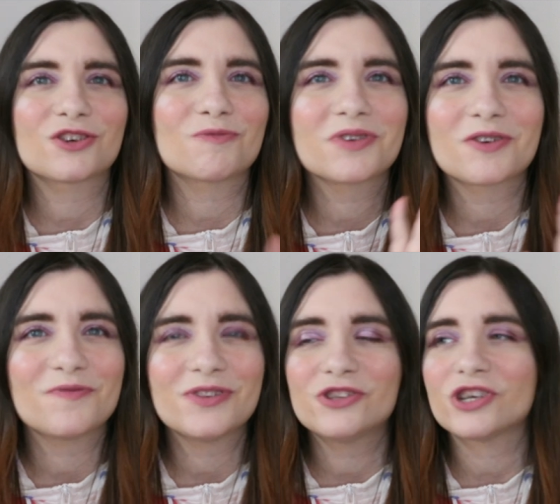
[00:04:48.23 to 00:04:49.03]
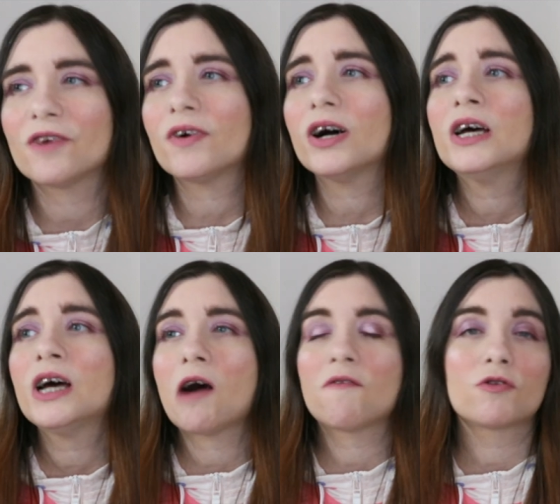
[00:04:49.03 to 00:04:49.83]
non mi convinceva
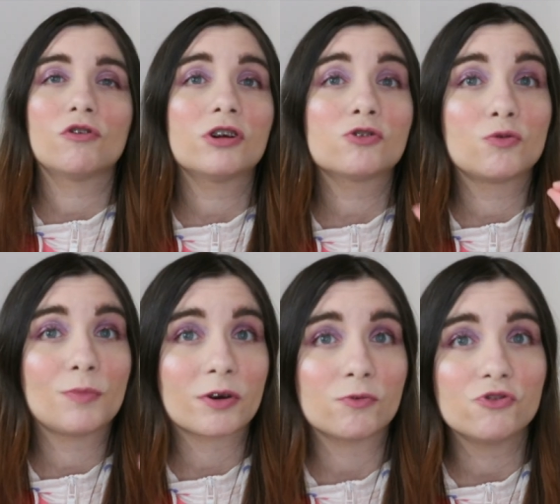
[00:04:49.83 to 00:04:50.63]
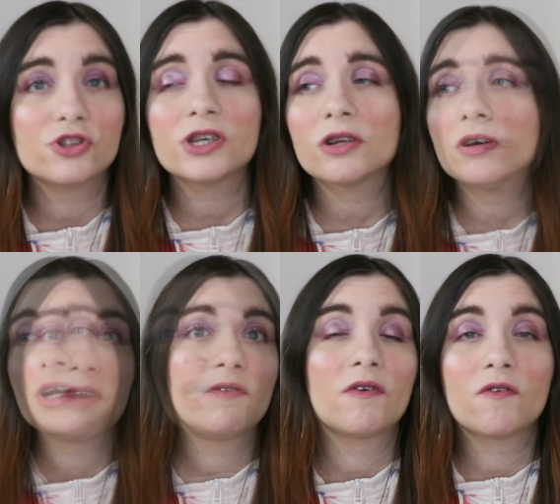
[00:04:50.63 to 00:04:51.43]
aveva un colore sul marroncino
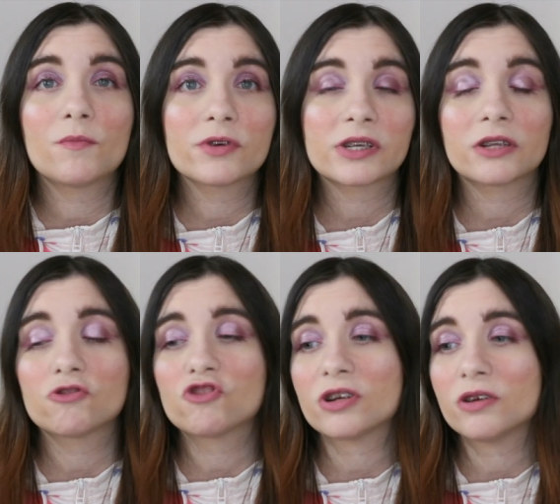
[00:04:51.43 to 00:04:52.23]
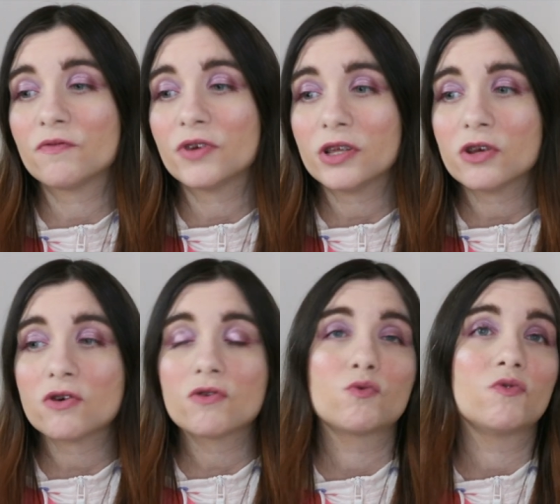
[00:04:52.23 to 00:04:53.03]
ve l'avevo mostrato già nel
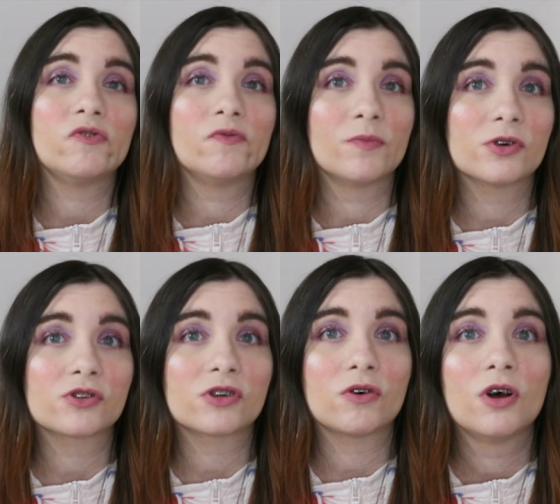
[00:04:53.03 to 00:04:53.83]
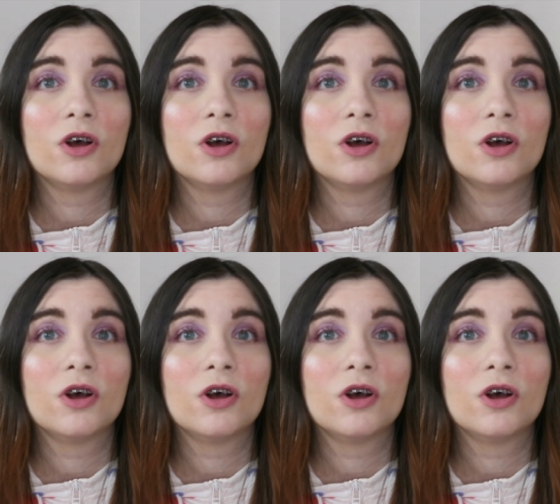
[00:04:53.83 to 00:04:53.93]
video in cui vi mostro